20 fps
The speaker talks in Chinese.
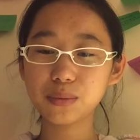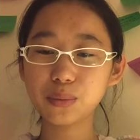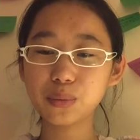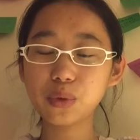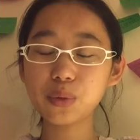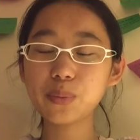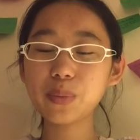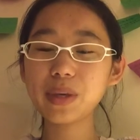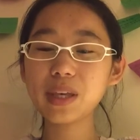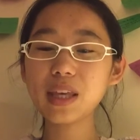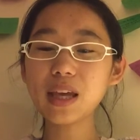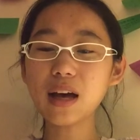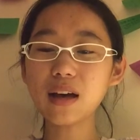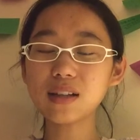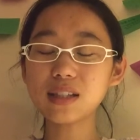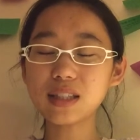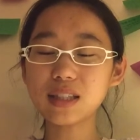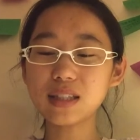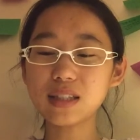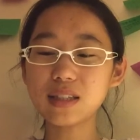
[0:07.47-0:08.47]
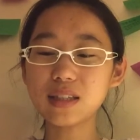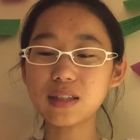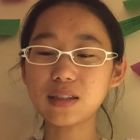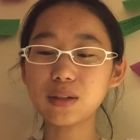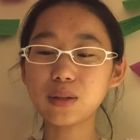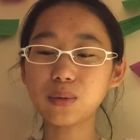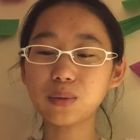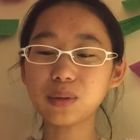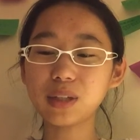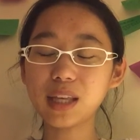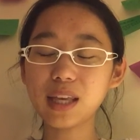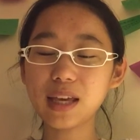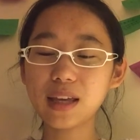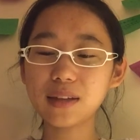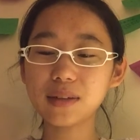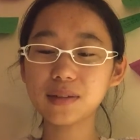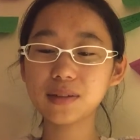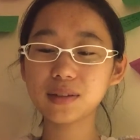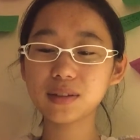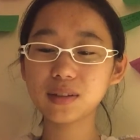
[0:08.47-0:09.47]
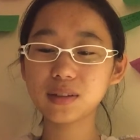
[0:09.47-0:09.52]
不必要起心动念。